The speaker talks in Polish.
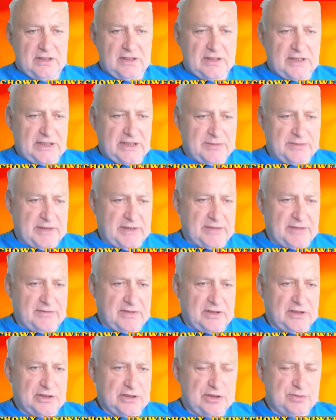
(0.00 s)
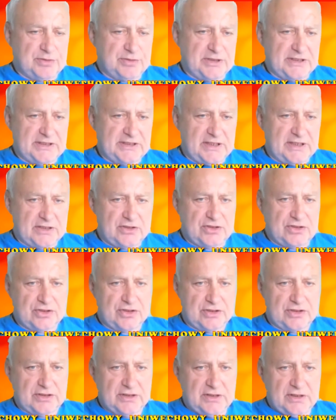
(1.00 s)
Hetman wychodzi przez A3
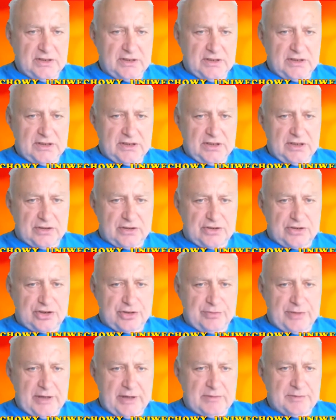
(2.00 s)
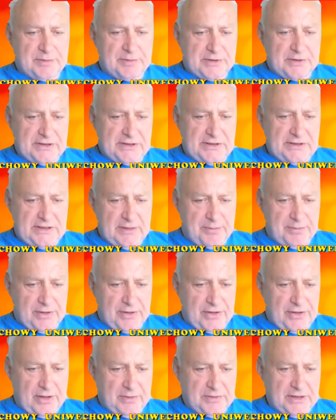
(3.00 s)
i otrzymujemy pozycje
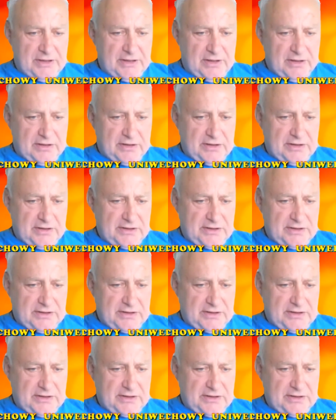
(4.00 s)
podobne do tych,